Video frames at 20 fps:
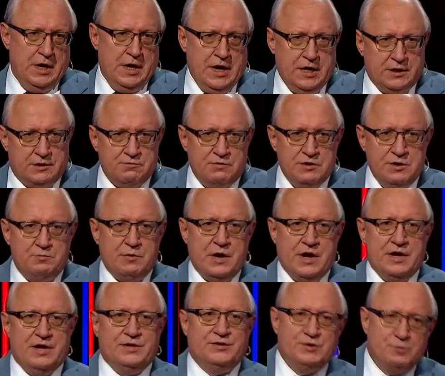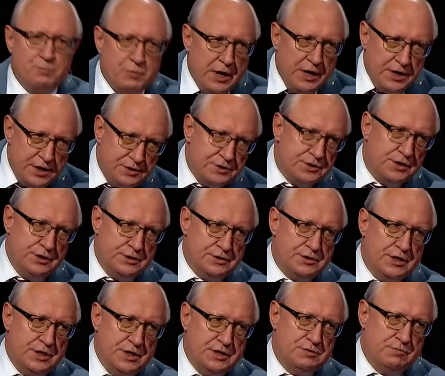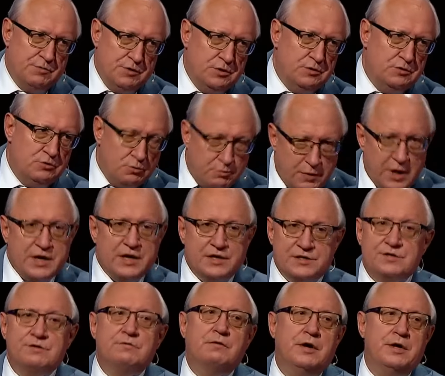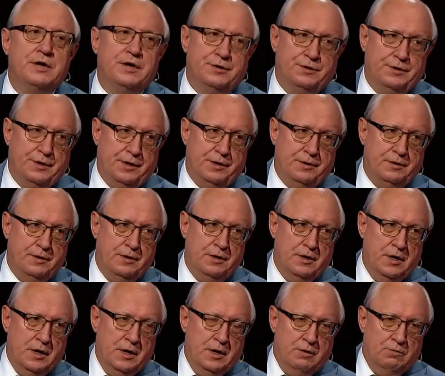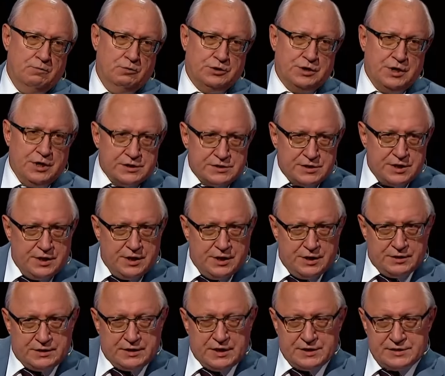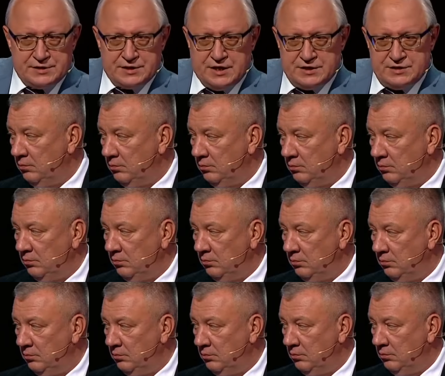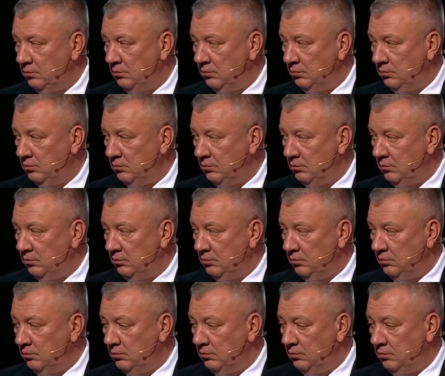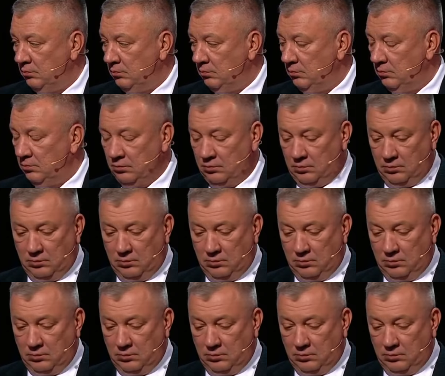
Этого не боятся политики, скажем, но боятся военные. Вот если, так сказать, что там перевесит – кто